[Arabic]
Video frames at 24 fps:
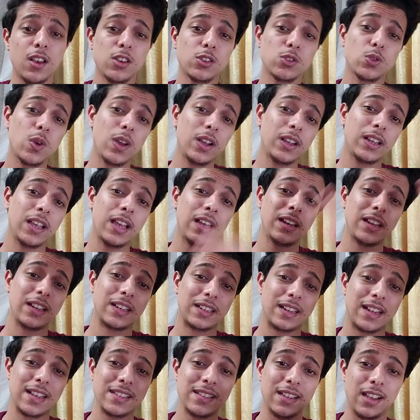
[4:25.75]
سواء كان
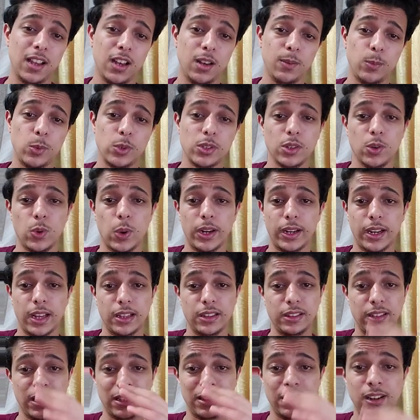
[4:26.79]
انجاز علمي سواء
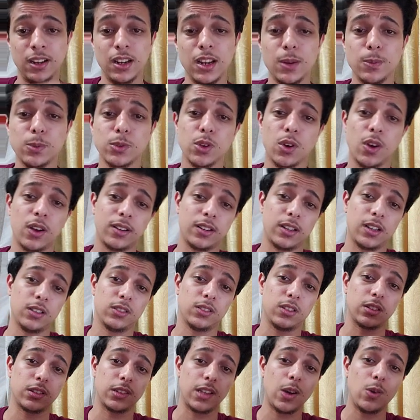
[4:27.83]
كان تدريب سواء
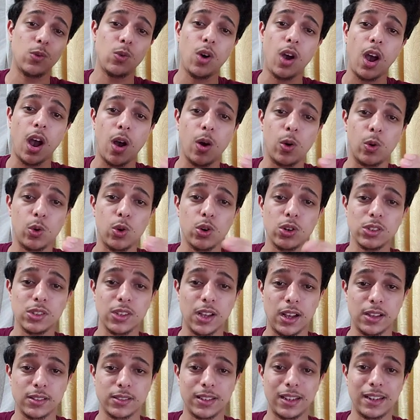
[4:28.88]
كان تطوع او كورس
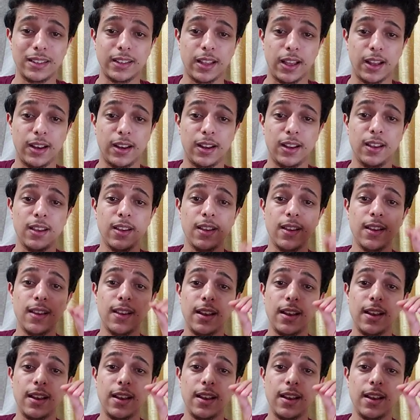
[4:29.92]
حصلت عليه